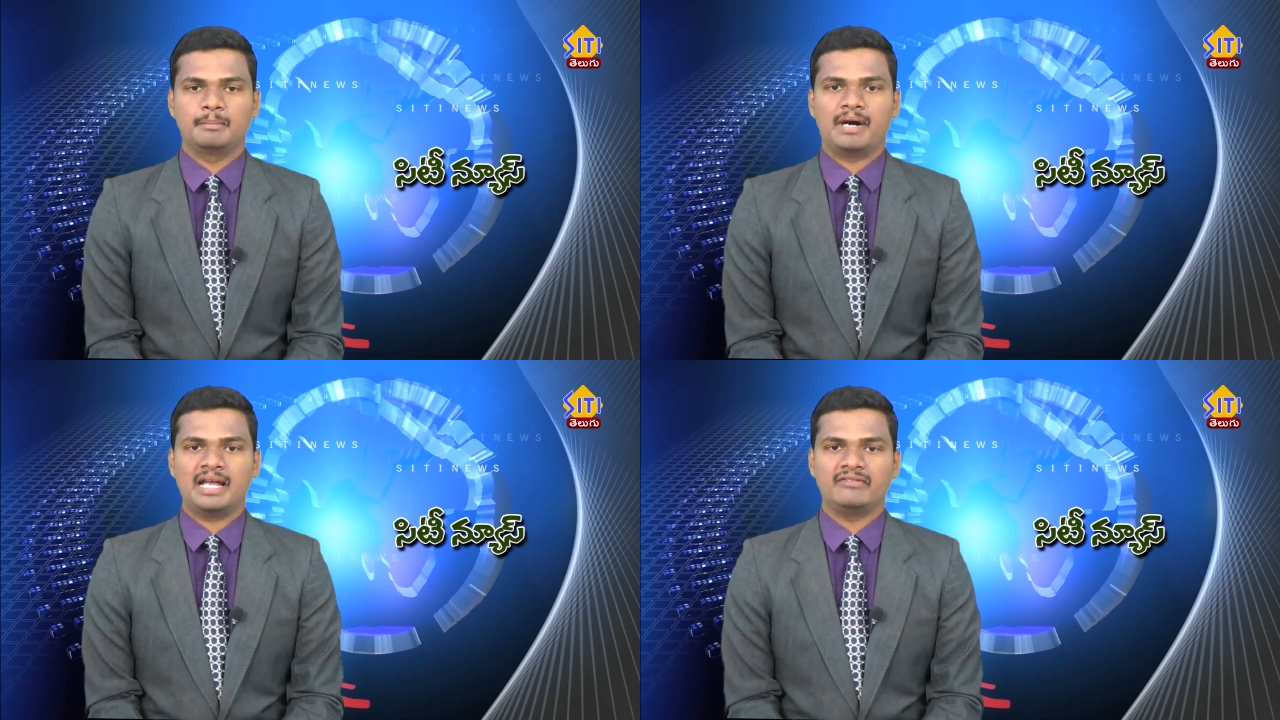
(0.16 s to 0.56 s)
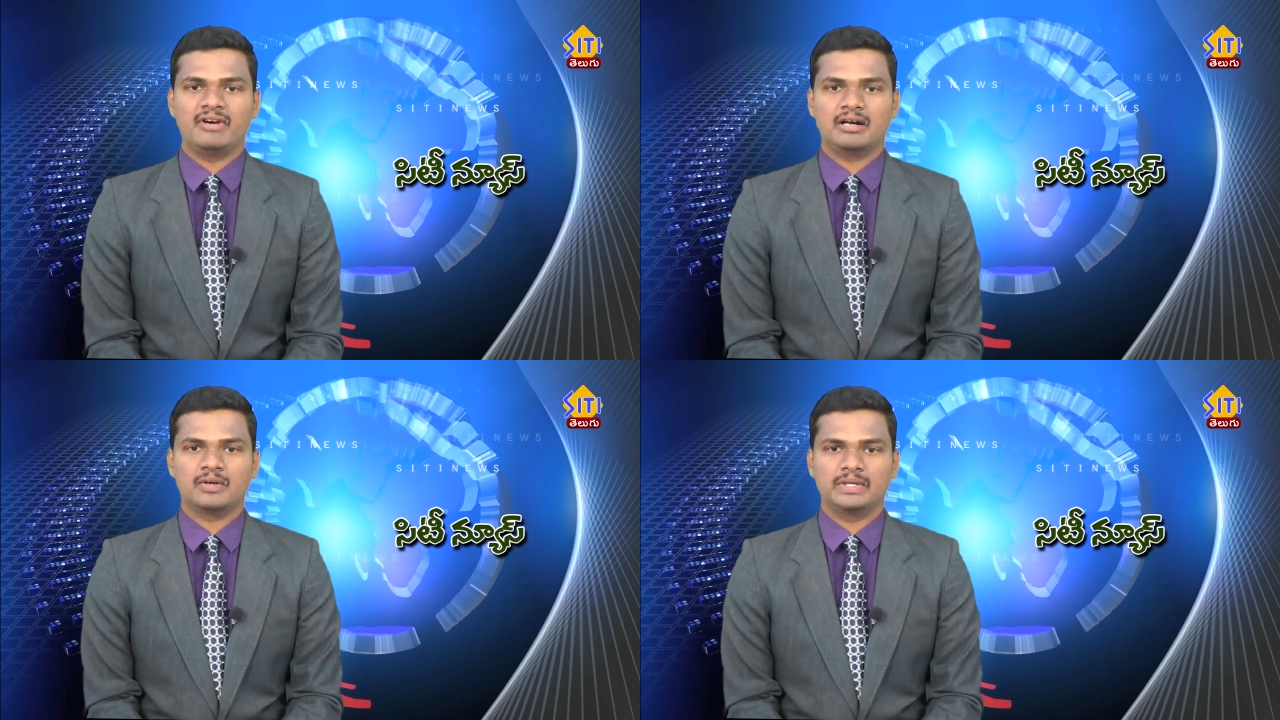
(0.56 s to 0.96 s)
మానవ
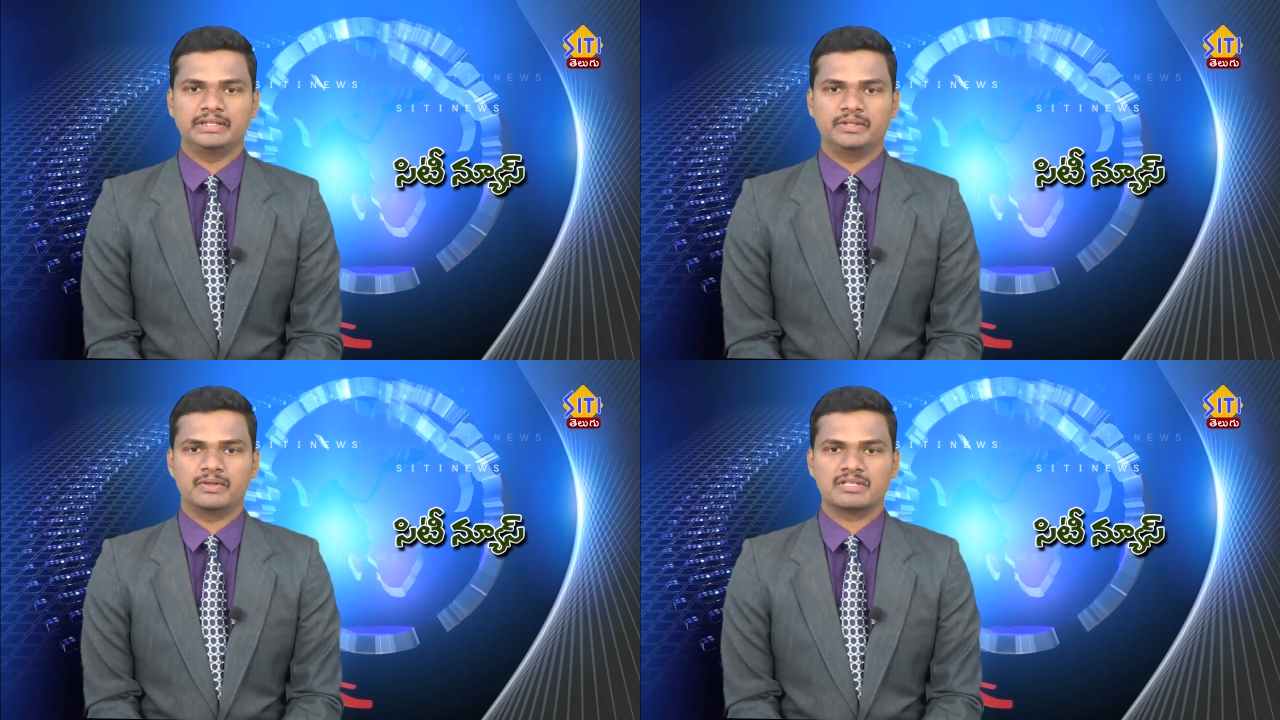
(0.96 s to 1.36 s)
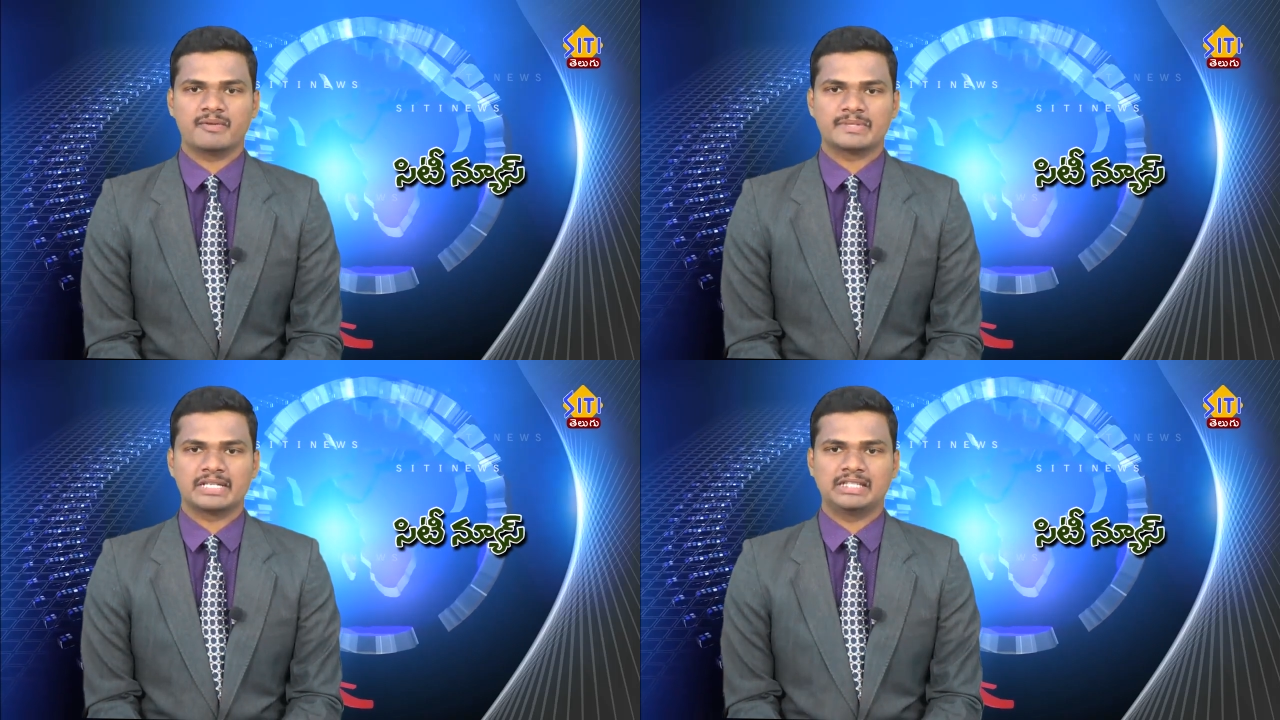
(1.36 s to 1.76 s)
హక్కుల దినోత్సవం
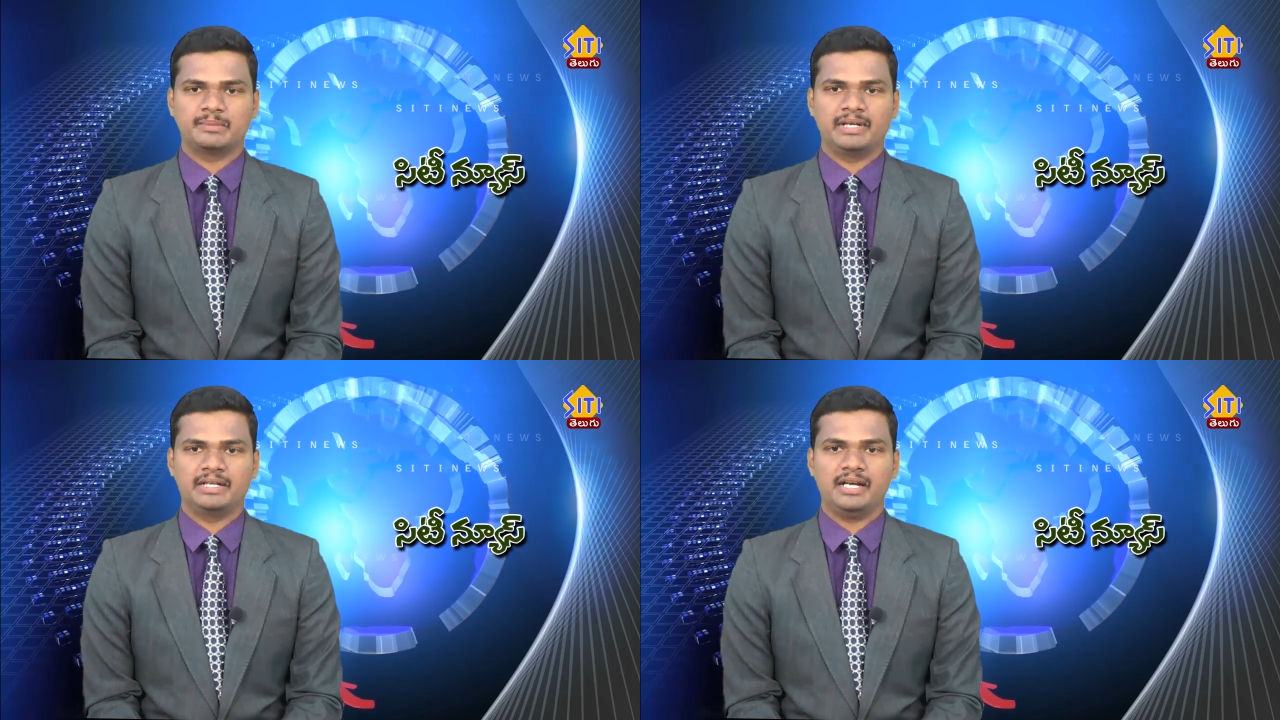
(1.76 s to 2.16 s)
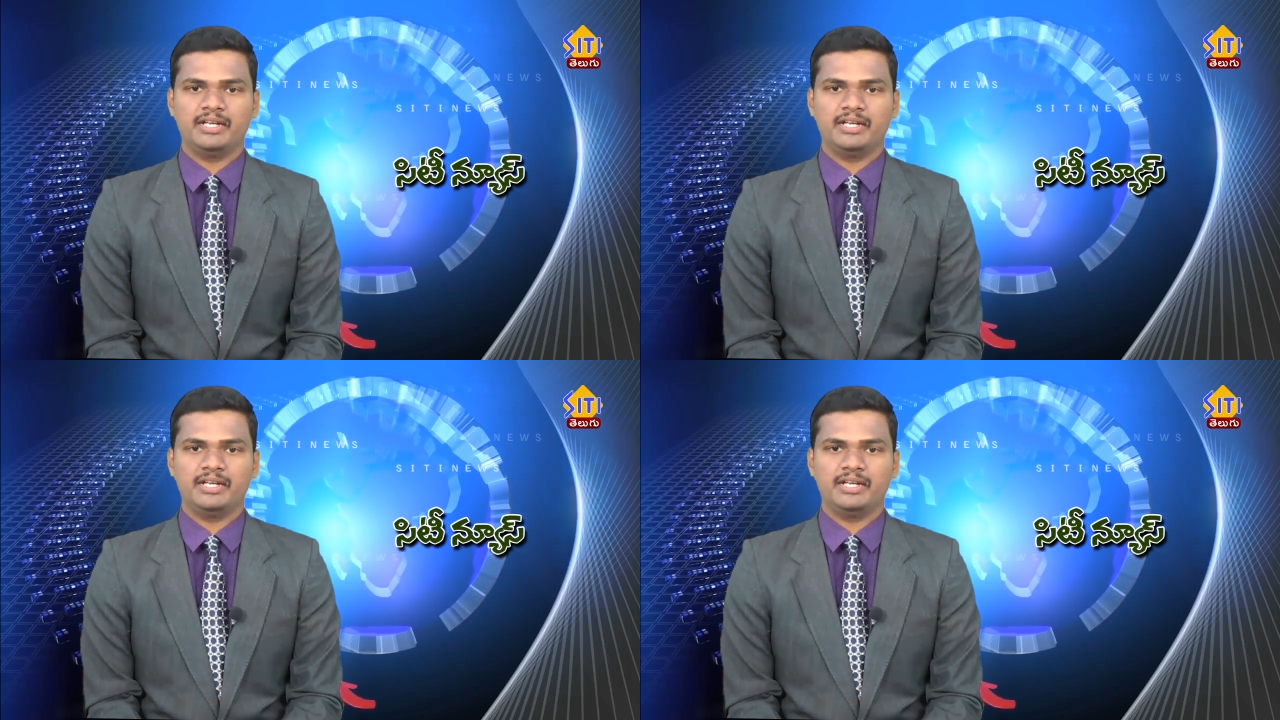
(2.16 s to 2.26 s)
సందర్భంగా